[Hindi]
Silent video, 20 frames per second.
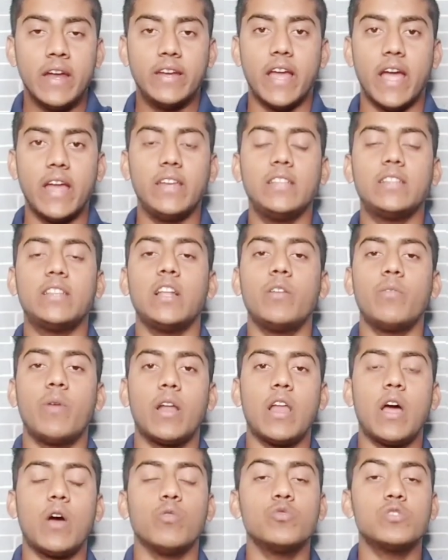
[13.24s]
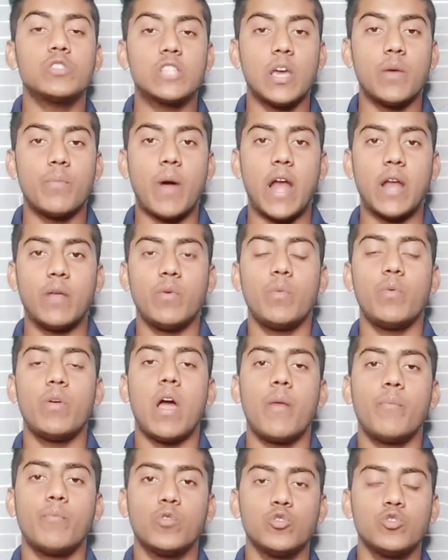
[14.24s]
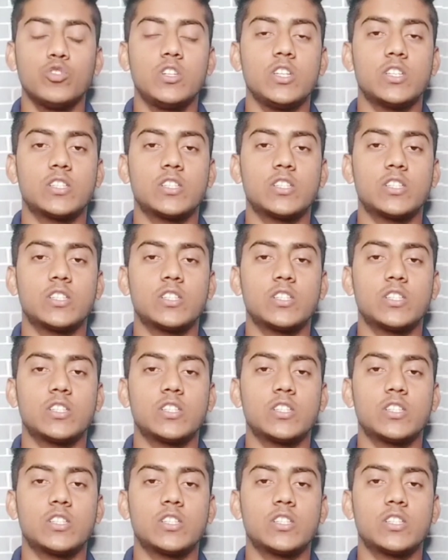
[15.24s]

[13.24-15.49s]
नैनीताल वाला उसके बारे में भी हम कुछ